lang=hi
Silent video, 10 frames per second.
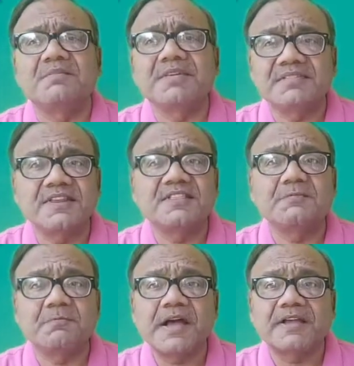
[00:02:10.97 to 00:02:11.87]

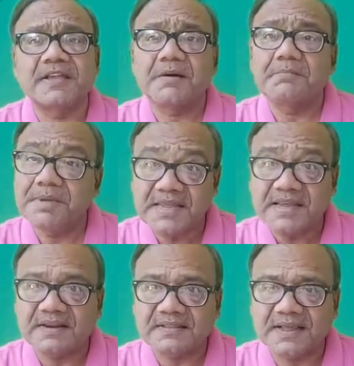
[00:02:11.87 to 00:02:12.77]
विस्तृत व्याख्या भी
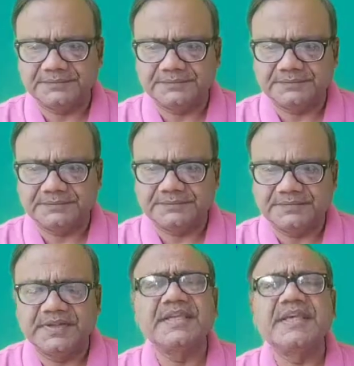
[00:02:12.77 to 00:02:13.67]
करता है
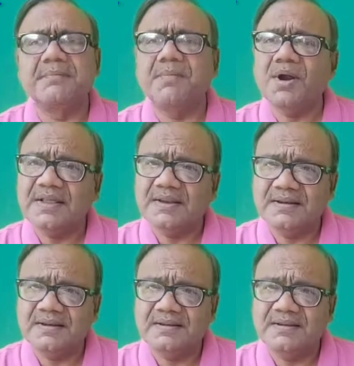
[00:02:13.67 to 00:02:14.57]
यह मॉडल